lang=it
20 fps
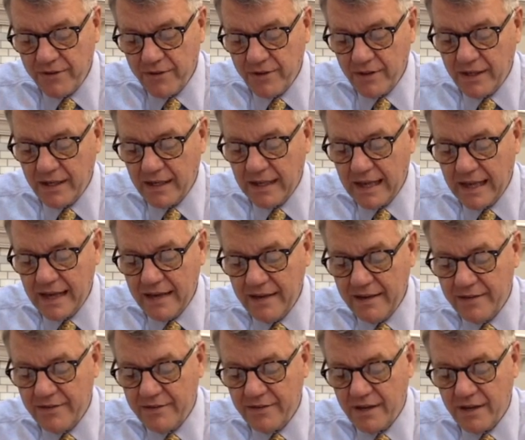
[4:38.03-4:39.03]
Uno di questi
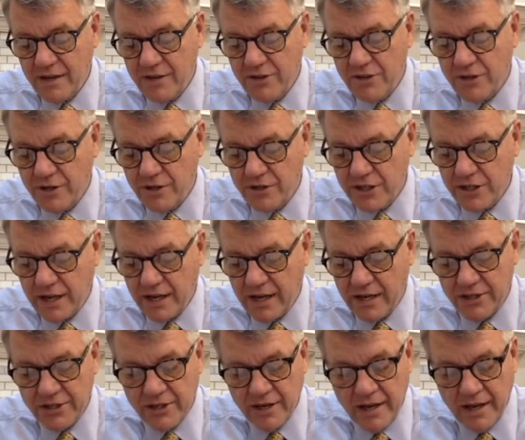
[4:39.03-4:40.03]
giorni verrà un
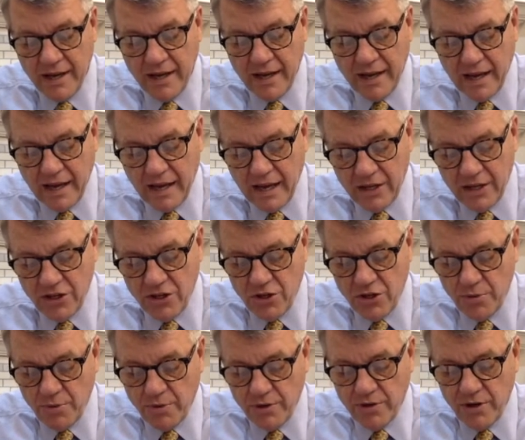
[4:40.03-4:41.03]
profeta per
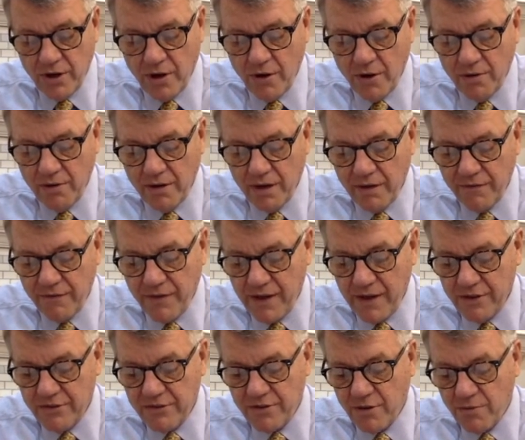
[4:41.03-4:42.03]
l'epoca della Chiesa
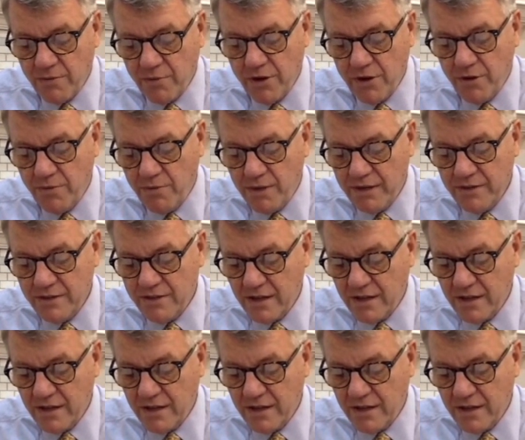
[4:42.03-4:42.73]
di Laodicea